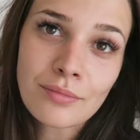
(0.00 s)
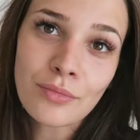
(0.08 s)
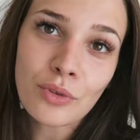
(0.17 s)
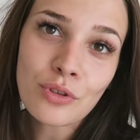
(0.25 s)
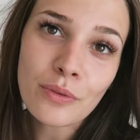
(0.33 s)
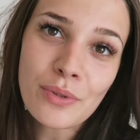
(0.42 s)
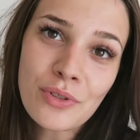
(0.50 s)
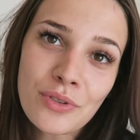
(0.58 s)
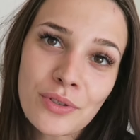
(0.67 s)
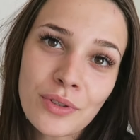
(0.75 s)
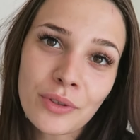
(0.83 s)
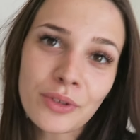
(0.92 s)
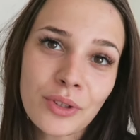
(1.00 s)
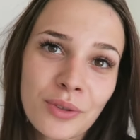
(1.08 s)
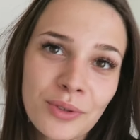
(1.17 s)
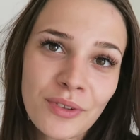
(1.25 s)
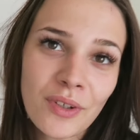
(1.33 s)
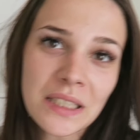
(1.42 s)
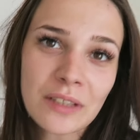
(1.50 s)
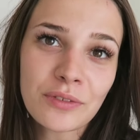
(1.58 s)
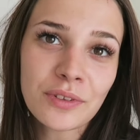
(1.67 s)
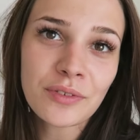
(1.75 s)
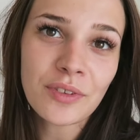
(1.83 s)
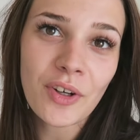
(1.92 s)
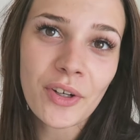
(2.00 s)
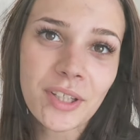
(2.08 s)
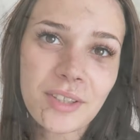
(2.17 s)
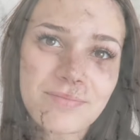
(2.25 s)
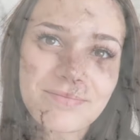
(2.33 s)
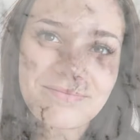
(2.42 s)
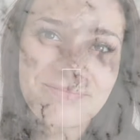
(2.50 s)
Bonjour, bonjour, on se retrouve dans un nouveau vlog.